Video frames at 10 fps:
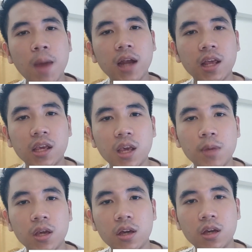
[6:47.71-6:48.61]
มากใน AKB
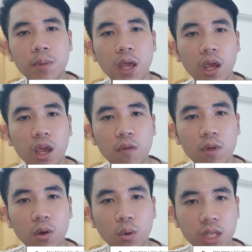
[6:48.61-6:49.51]
ก็คือเพลง
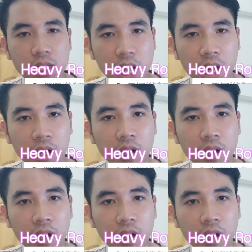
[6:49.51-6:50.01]
Heavy Rotation